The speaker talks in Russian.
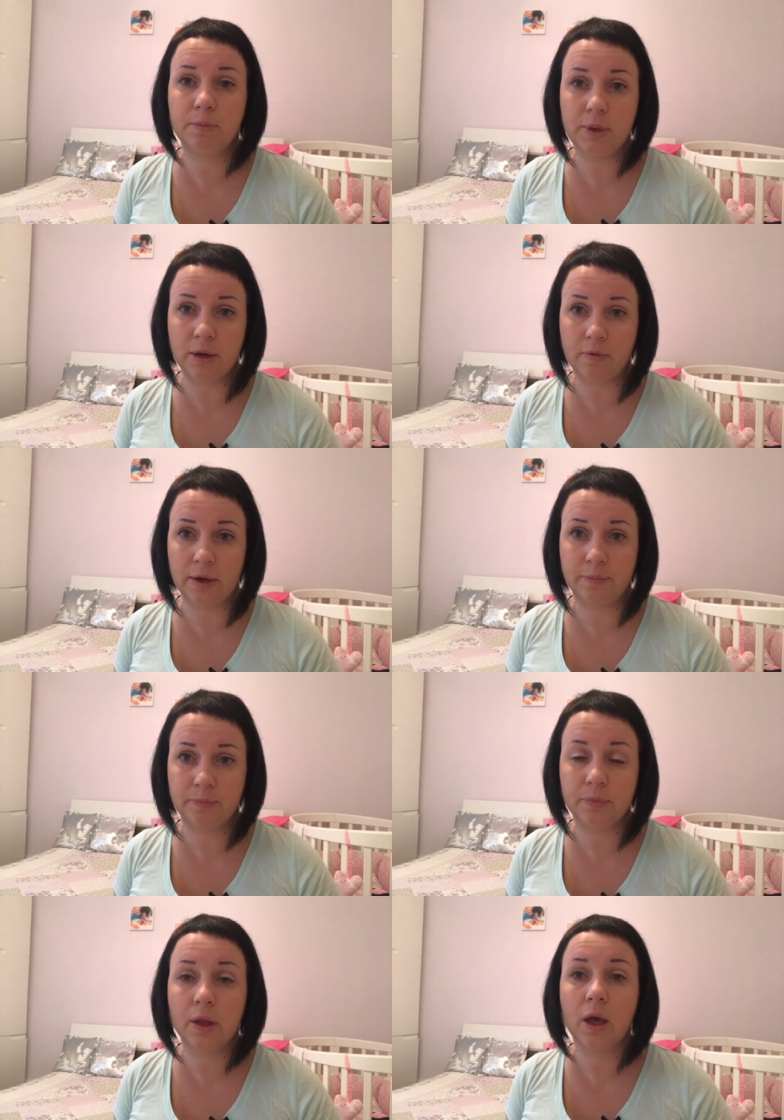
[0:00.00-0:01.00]
Первое.
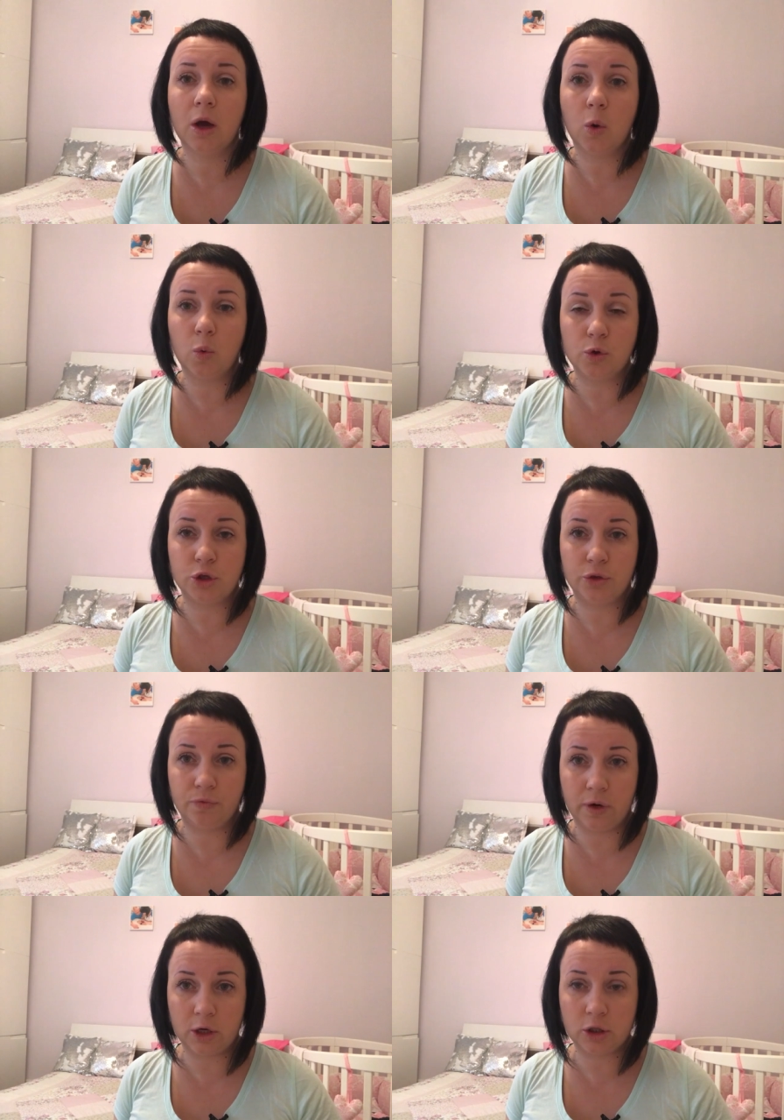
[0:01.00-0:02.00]

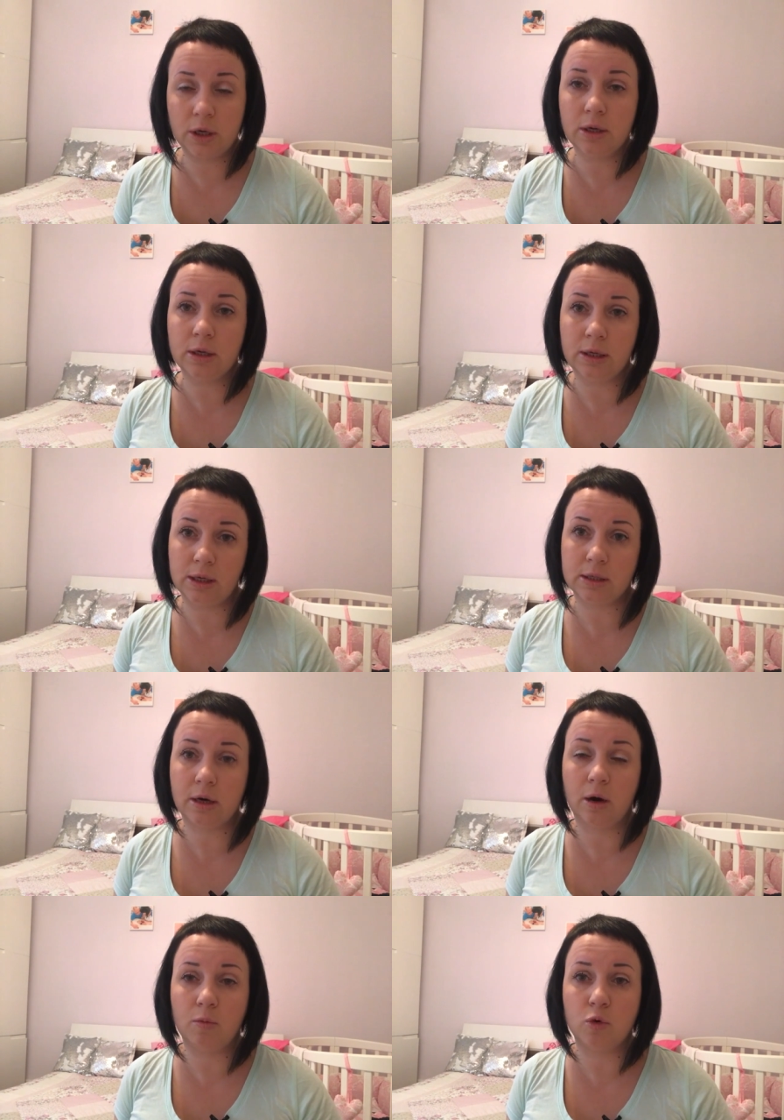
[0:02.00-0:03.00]
Очень важно есть
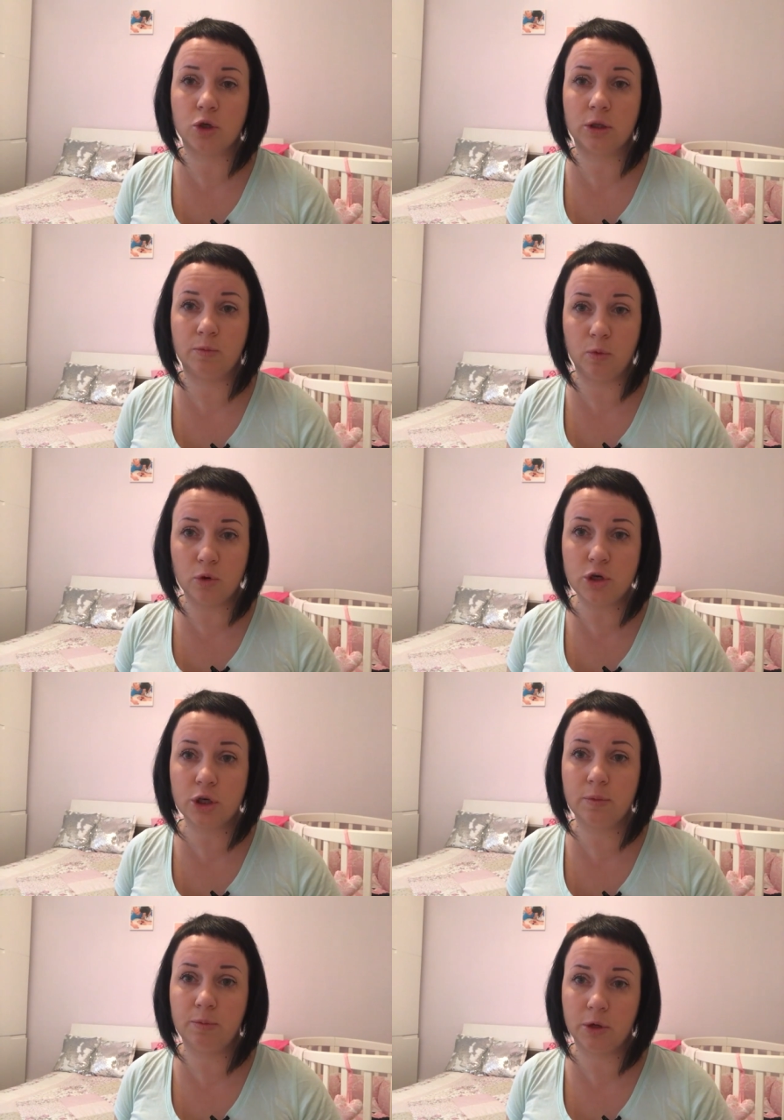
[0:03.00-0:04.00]
как можно
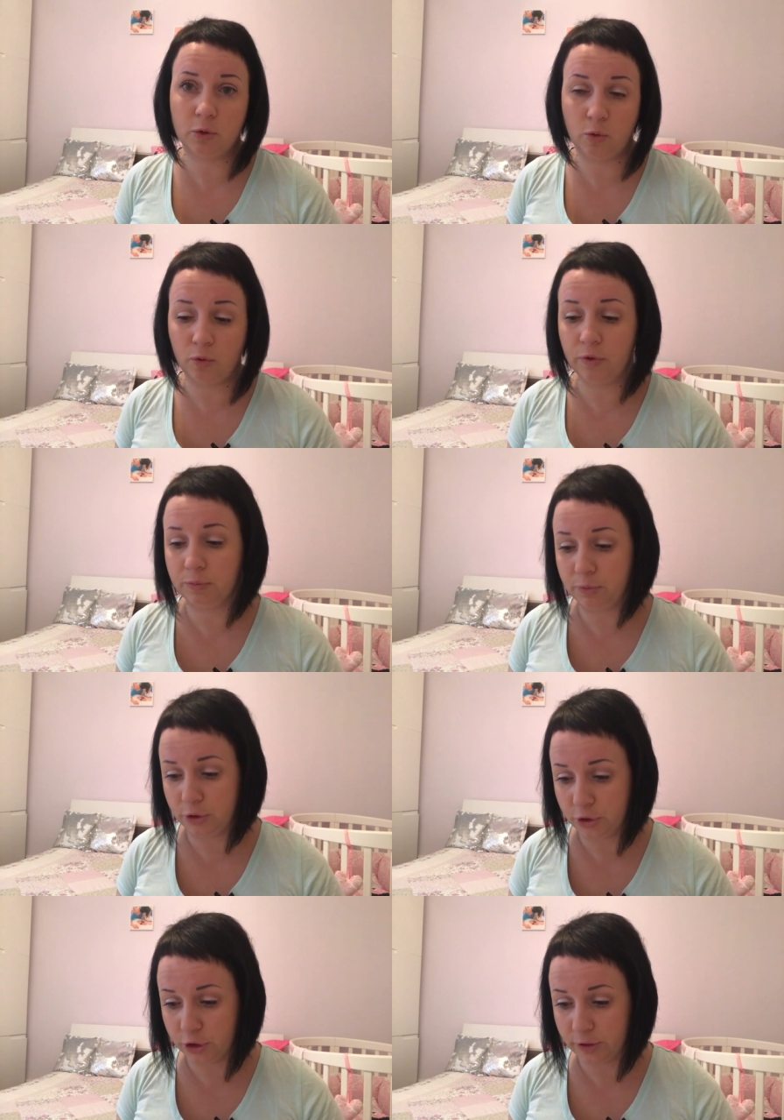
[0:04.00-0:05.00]
больше белковой
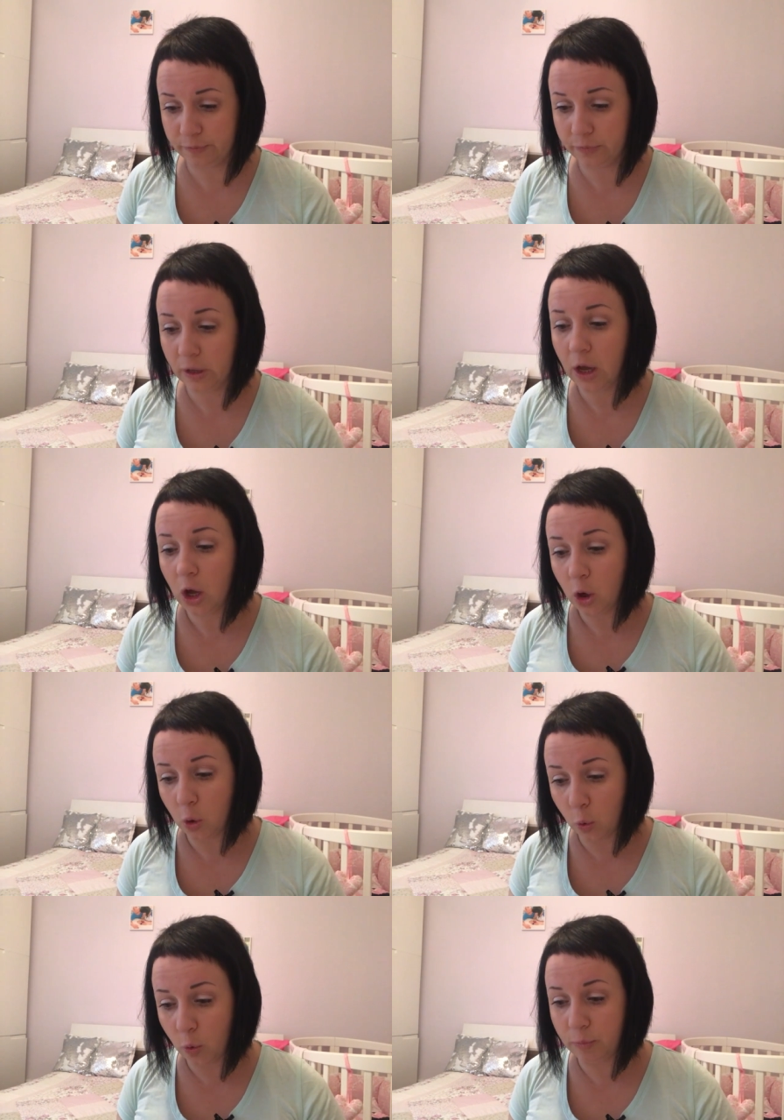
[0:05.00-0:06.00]
пищи,
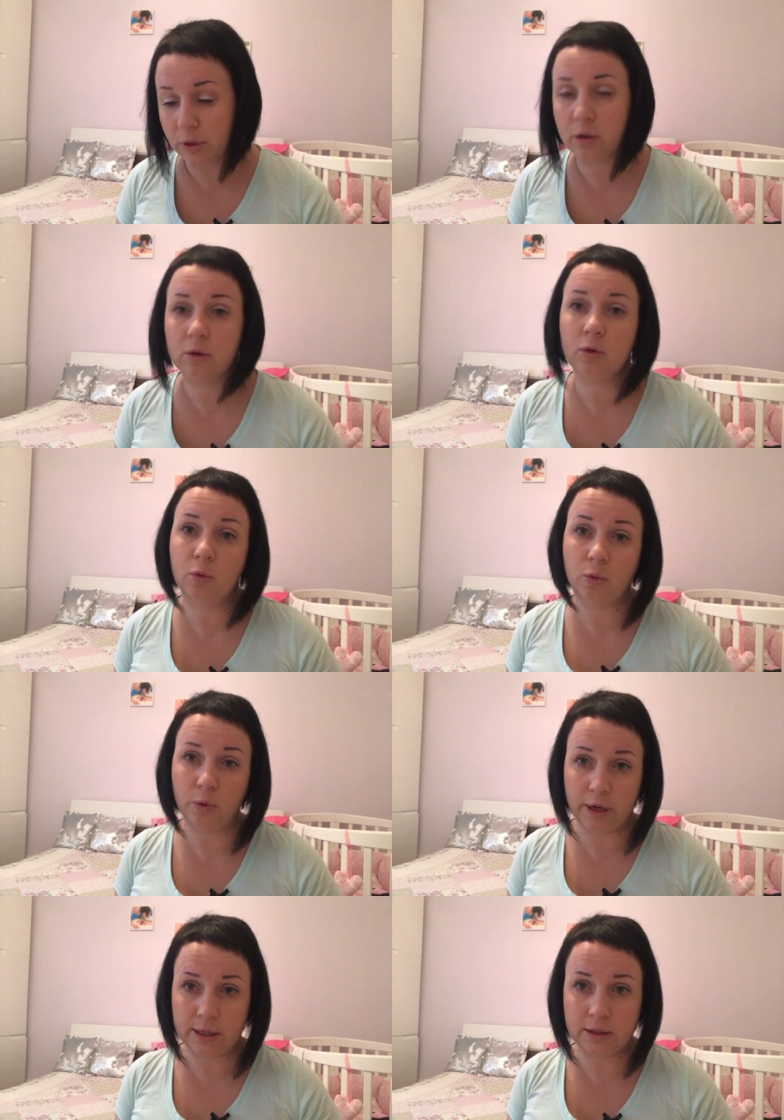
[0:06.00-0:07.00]
кроме
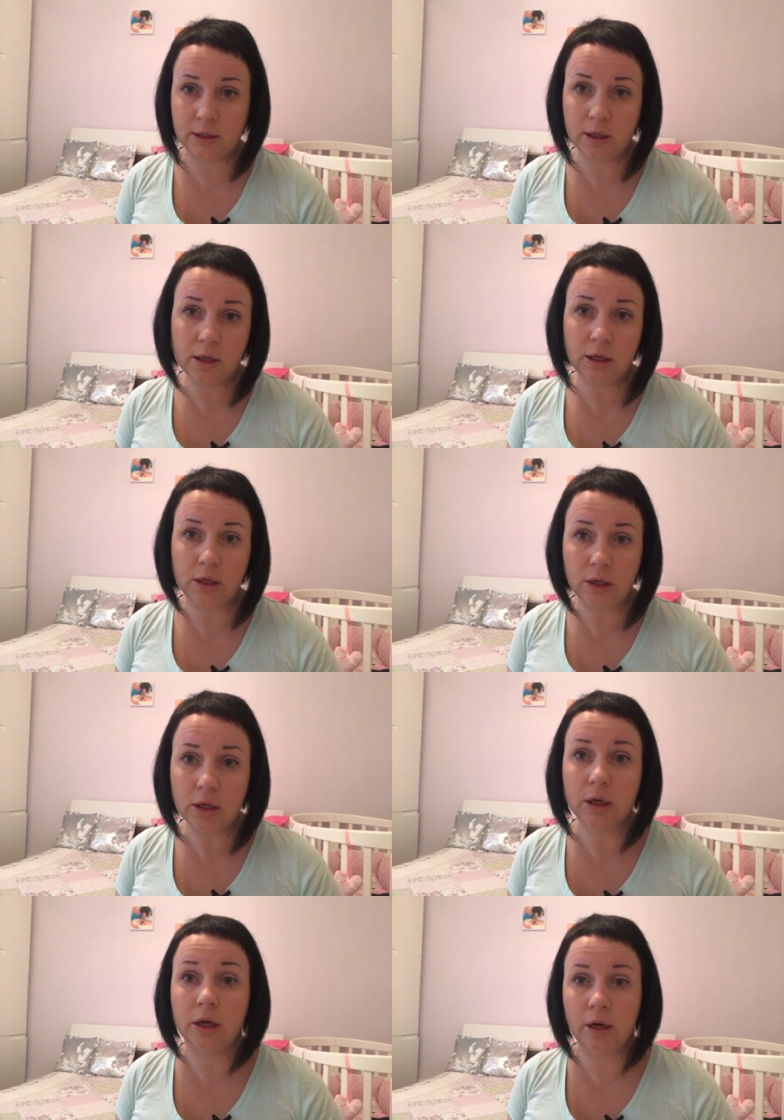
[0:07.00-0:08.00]
курятины
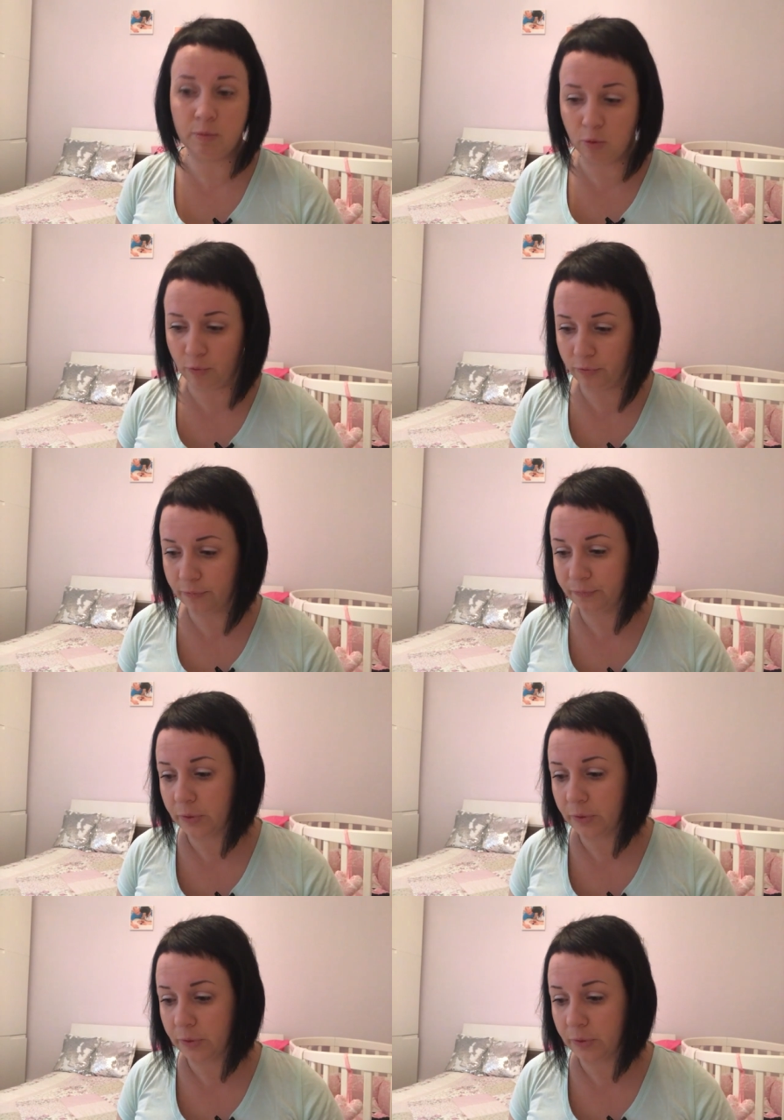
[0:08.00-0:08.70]
и грибов.